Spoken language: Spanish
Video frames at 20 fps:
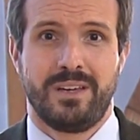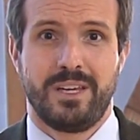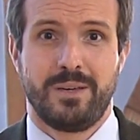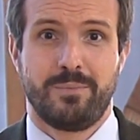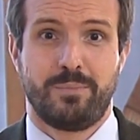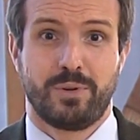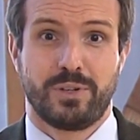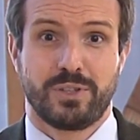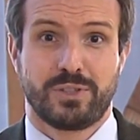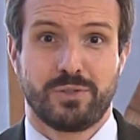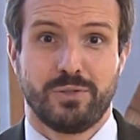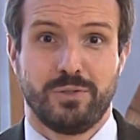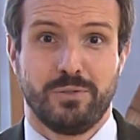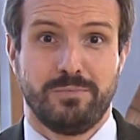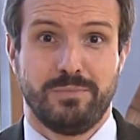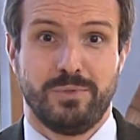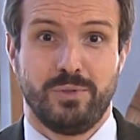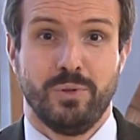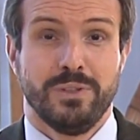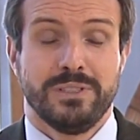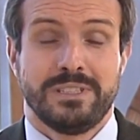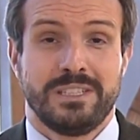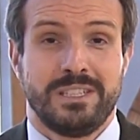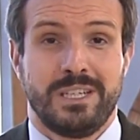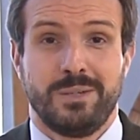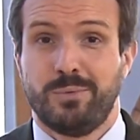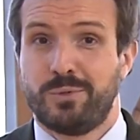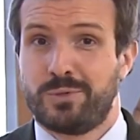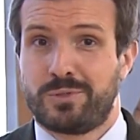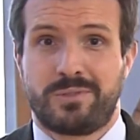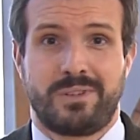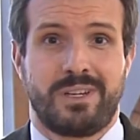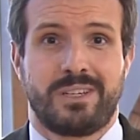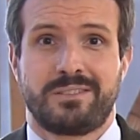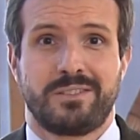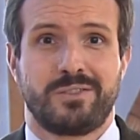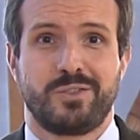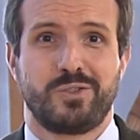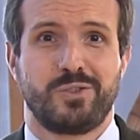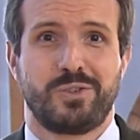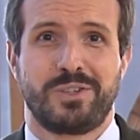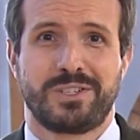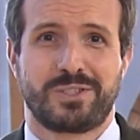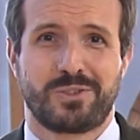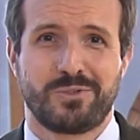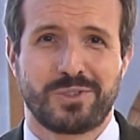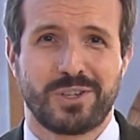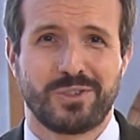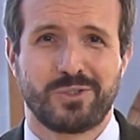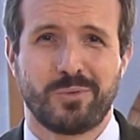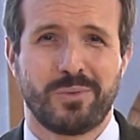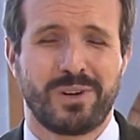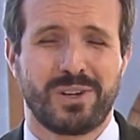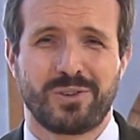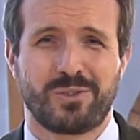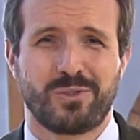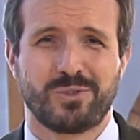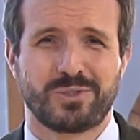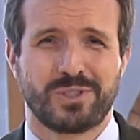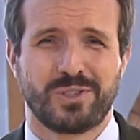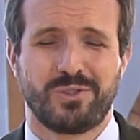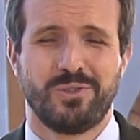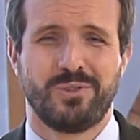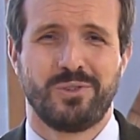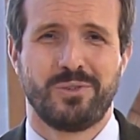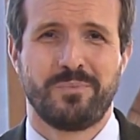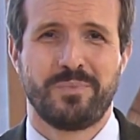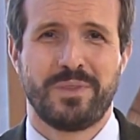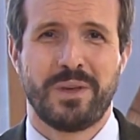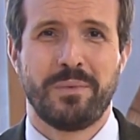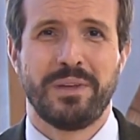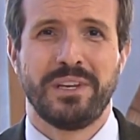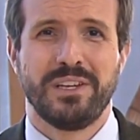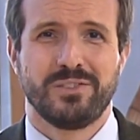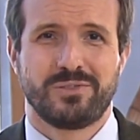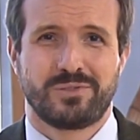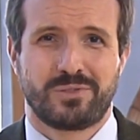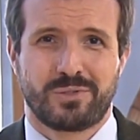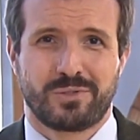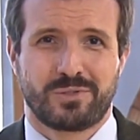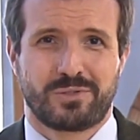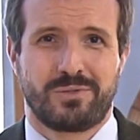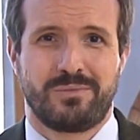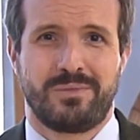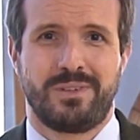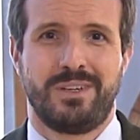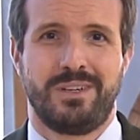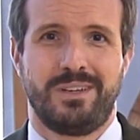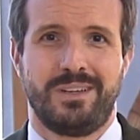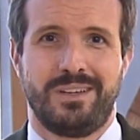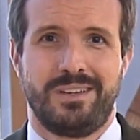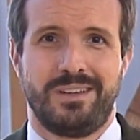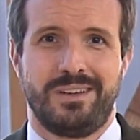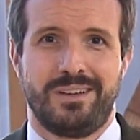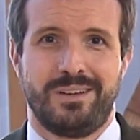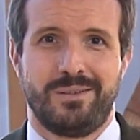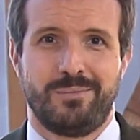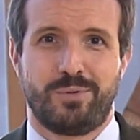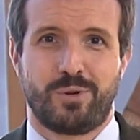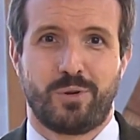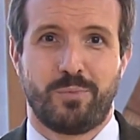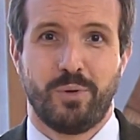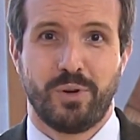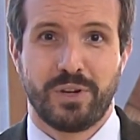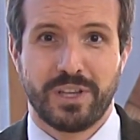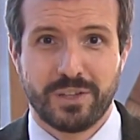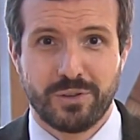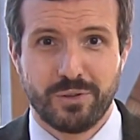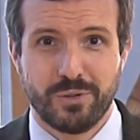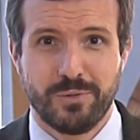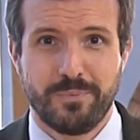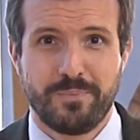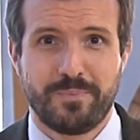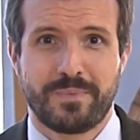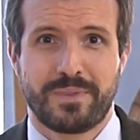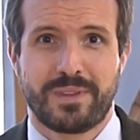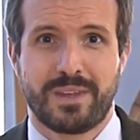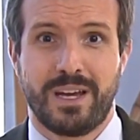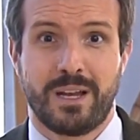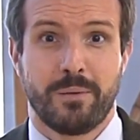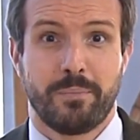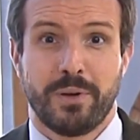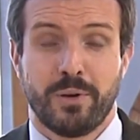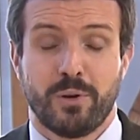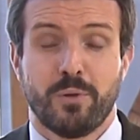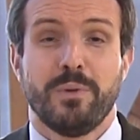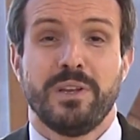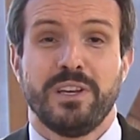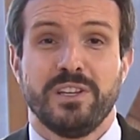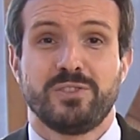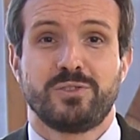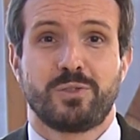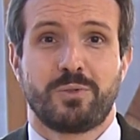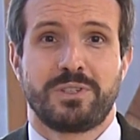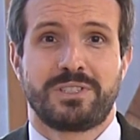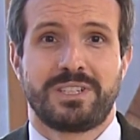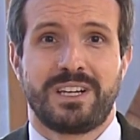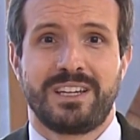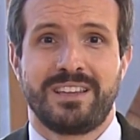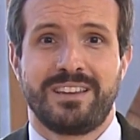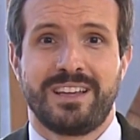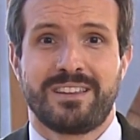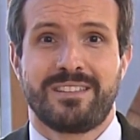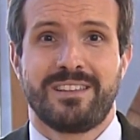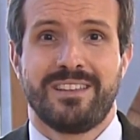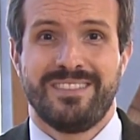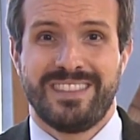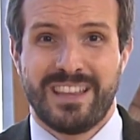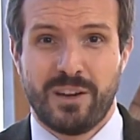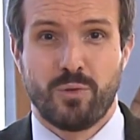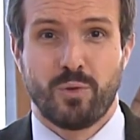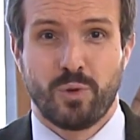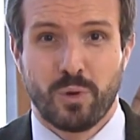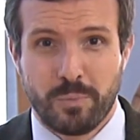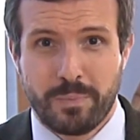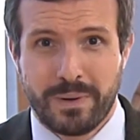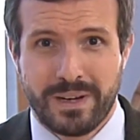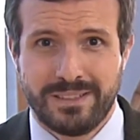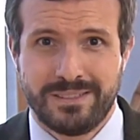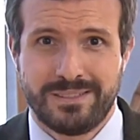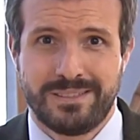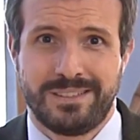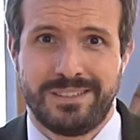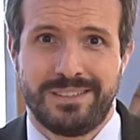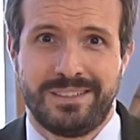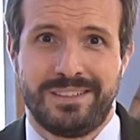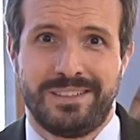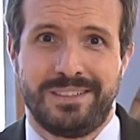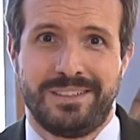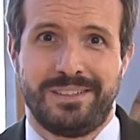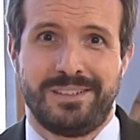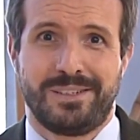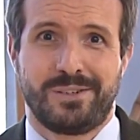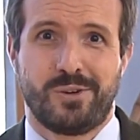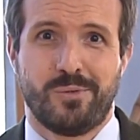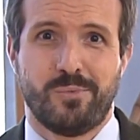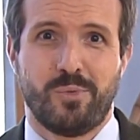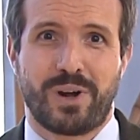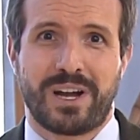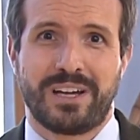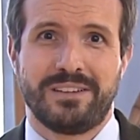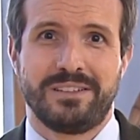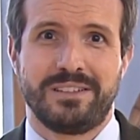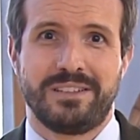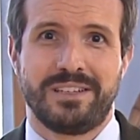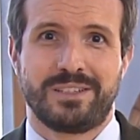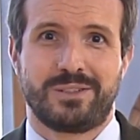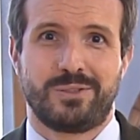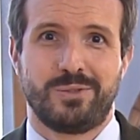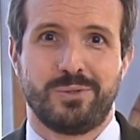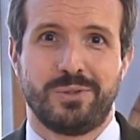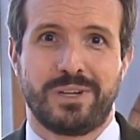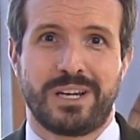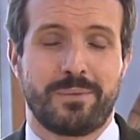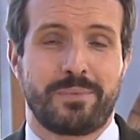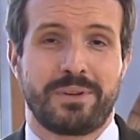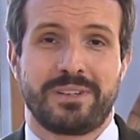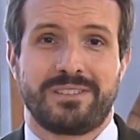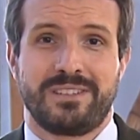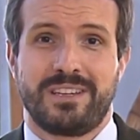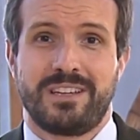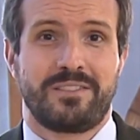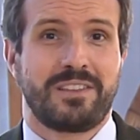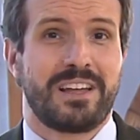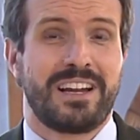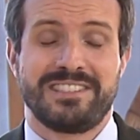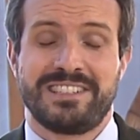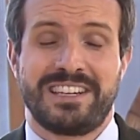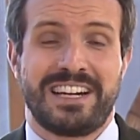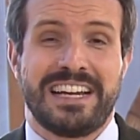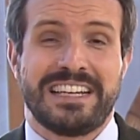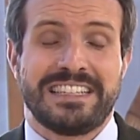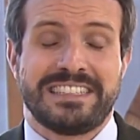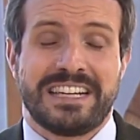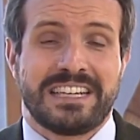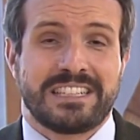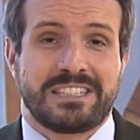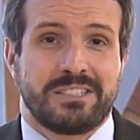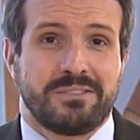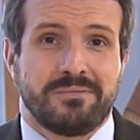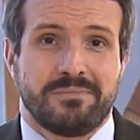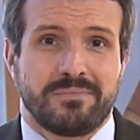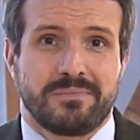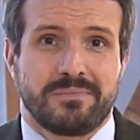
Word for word: Y por eso no entendemos las decisiones que se han tomado el Consejo de Ministros, proponiendo al peor ministro de Sanidad de Europa como candidato a la presidencia de la Generalitat.